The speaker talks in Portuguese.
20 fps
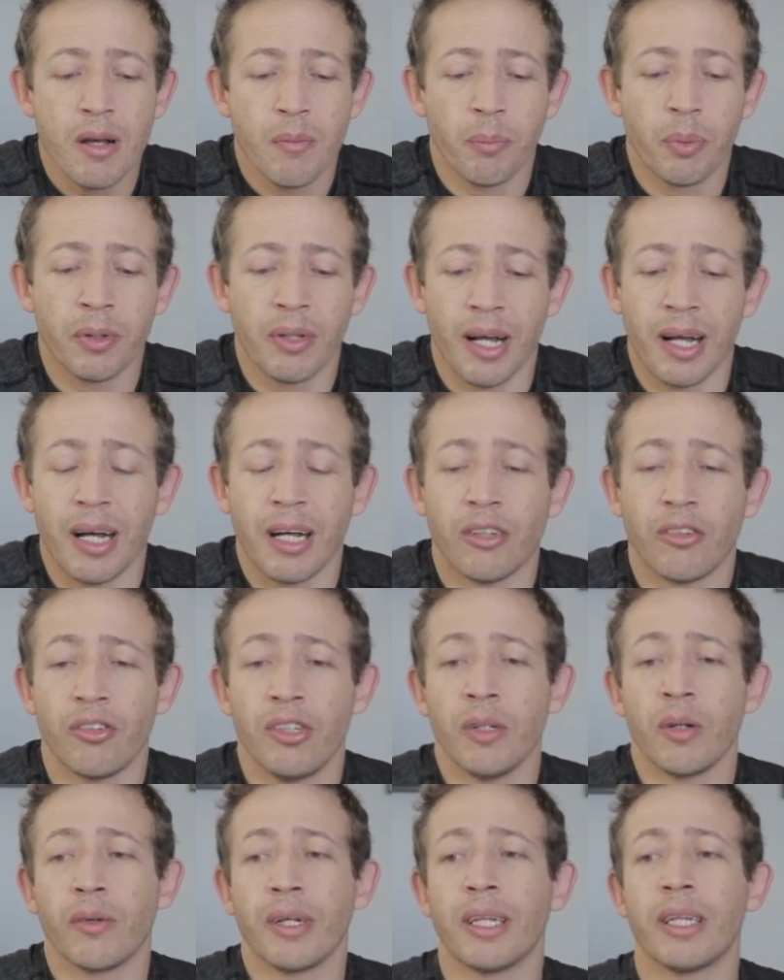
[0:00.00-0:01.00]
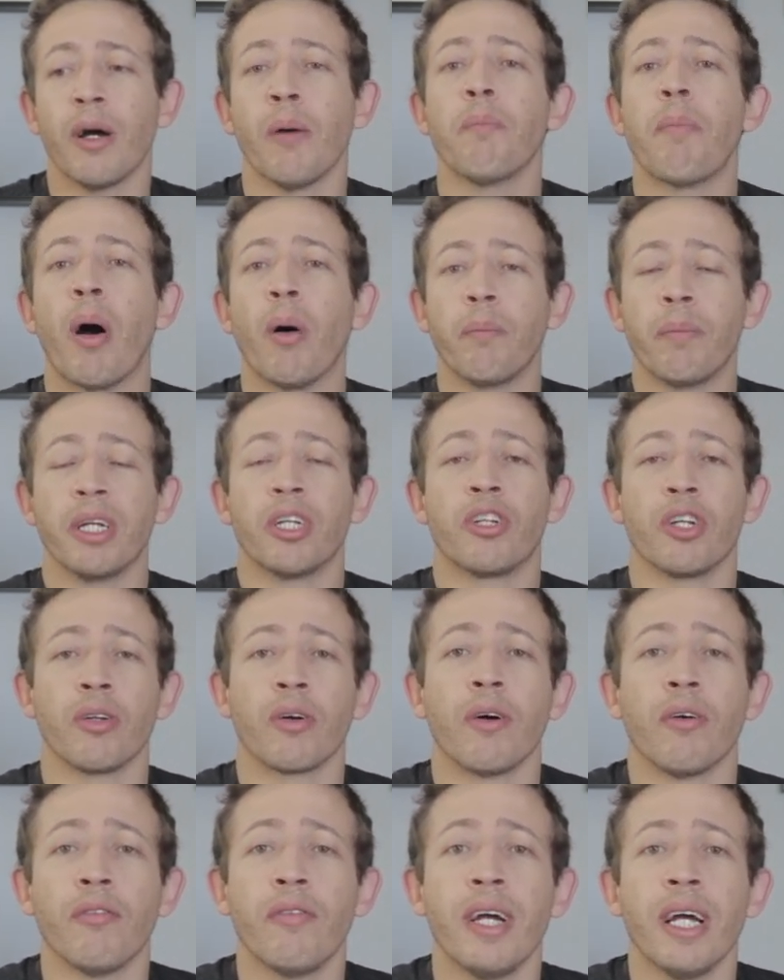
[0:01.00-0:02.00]
uh, tinham que ter um palpite no
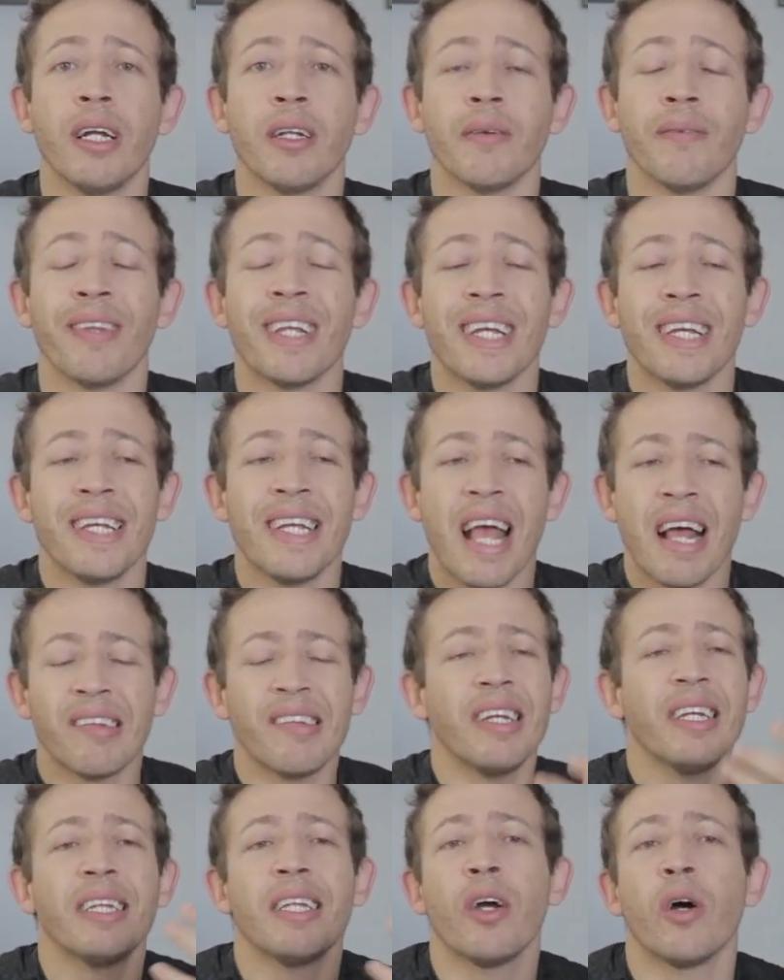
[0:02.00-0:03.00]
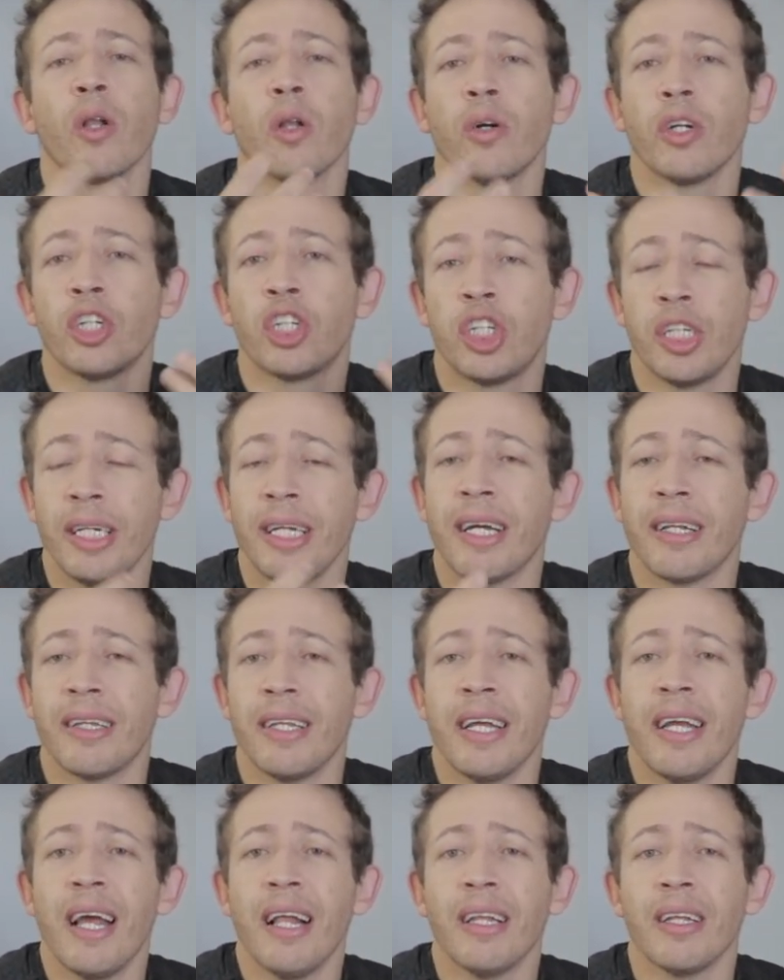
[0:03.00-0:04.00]
governo, e essa ideologia
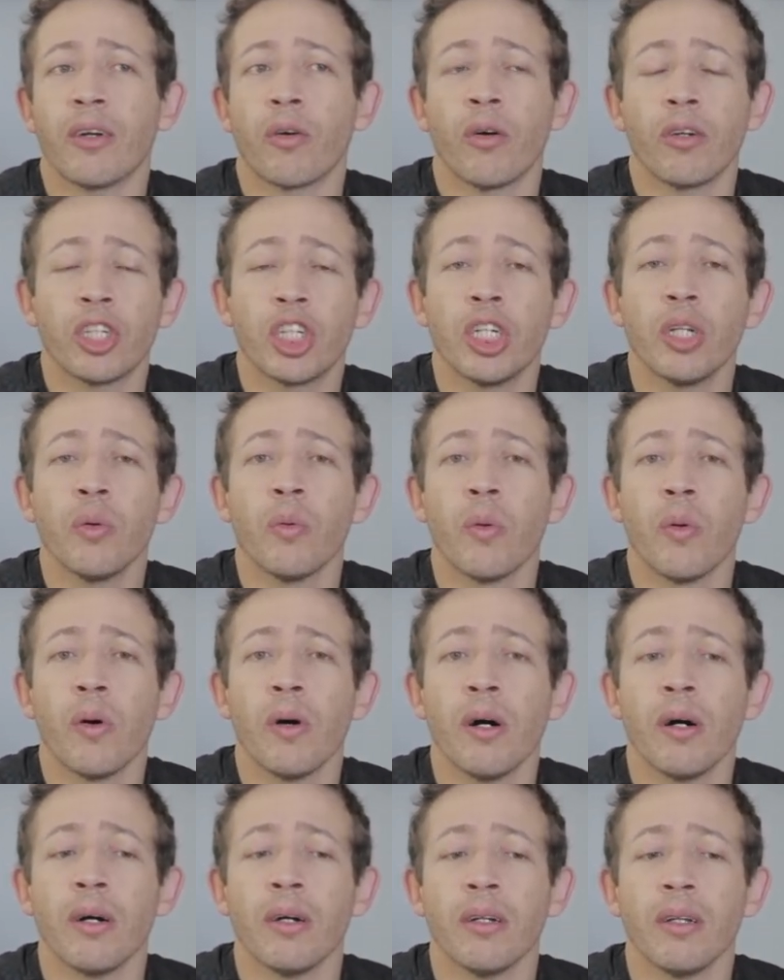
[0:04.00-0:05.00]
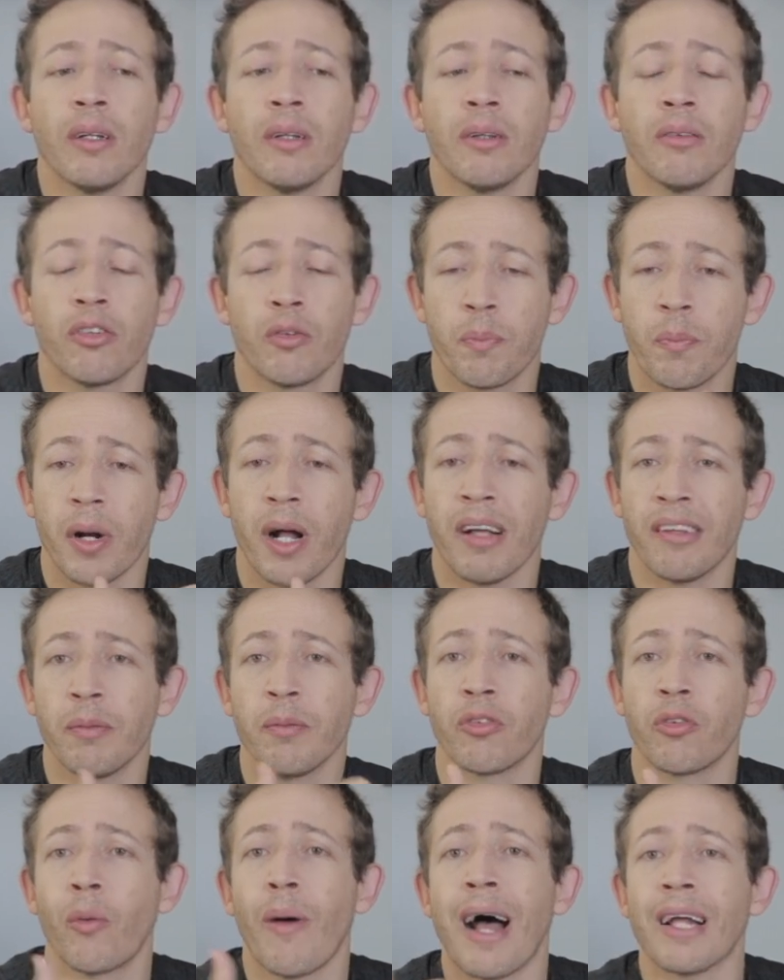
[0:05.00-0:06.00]
dele continuou nos
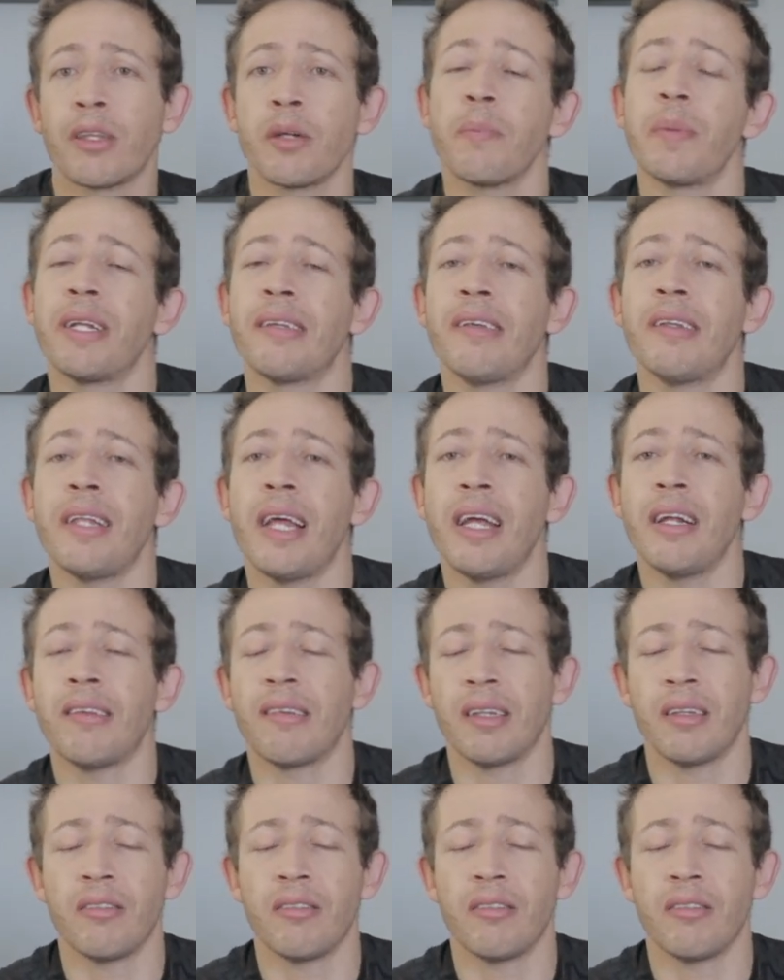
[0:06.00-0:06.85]
próximos quatro presidentes.